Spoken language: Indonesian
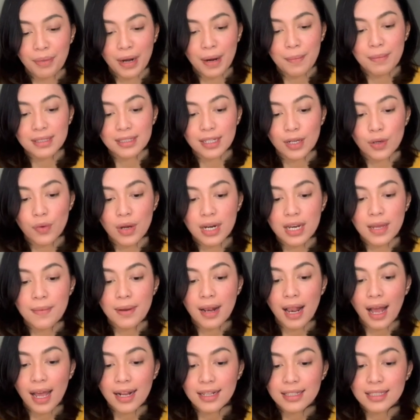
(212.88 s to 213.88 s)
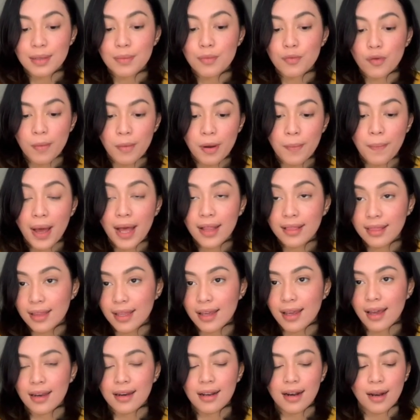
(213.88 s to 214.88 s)
premis kedua dia bilang kan semua
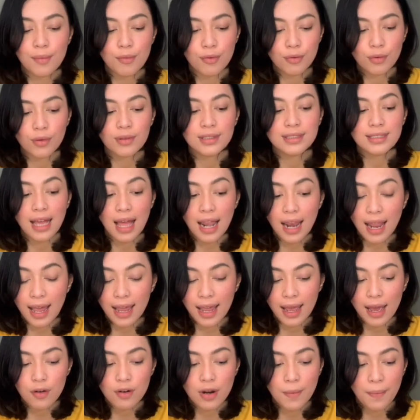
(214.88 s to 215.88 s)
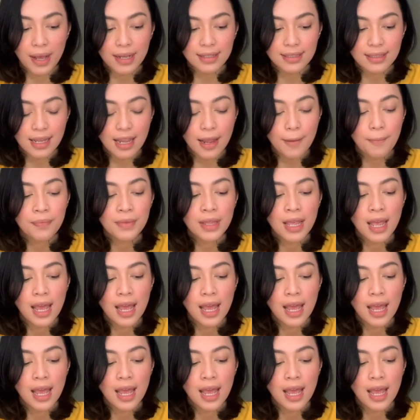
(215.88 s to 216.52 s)
merpati adalah burung. Salah ya, udah pasti.